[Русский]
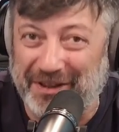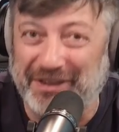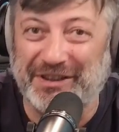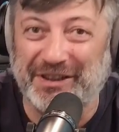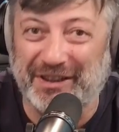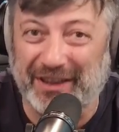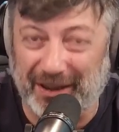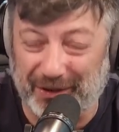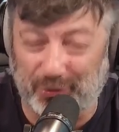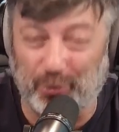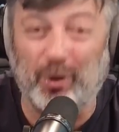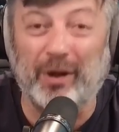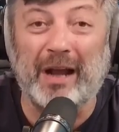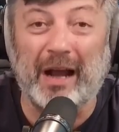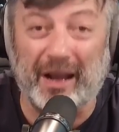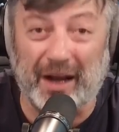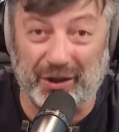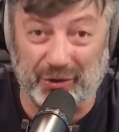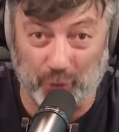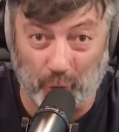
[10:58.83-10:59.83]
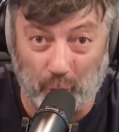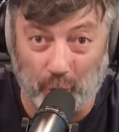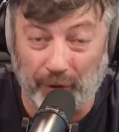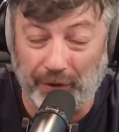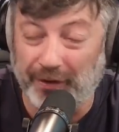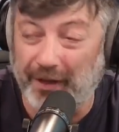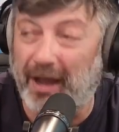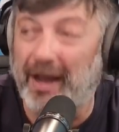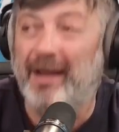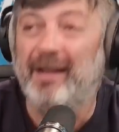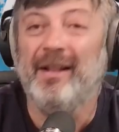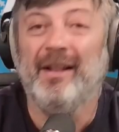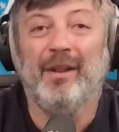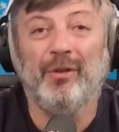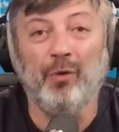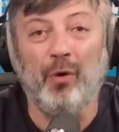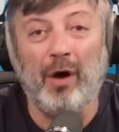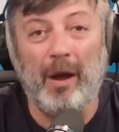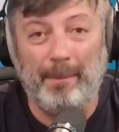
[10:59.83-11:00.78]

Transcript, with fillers: наверное, диктатура, как раз он, да?